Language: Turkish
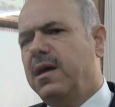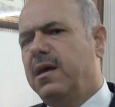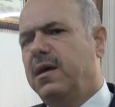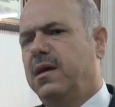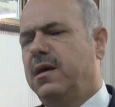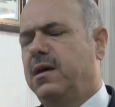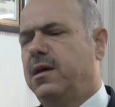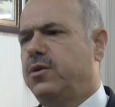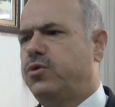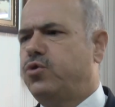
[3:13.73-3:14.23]

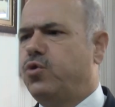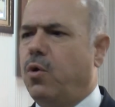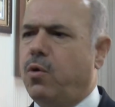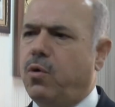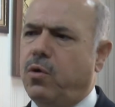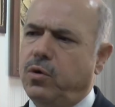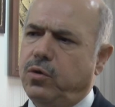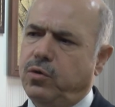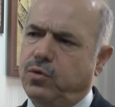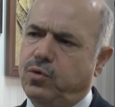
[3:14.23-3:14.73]
e, çok
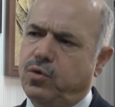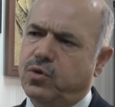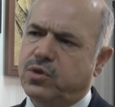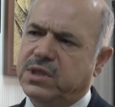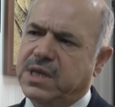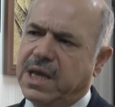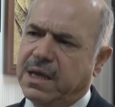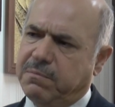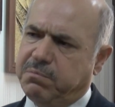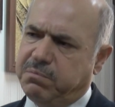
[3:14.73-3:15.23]

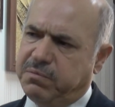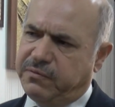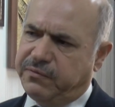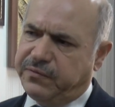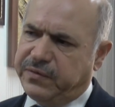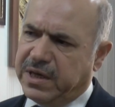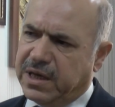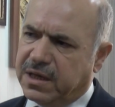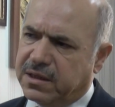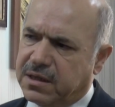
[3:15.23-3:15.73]
yüksek
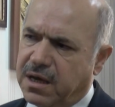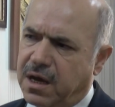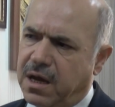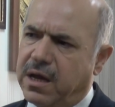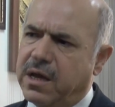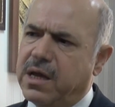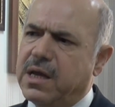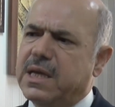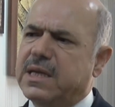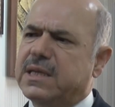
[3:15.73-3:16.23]
fiyata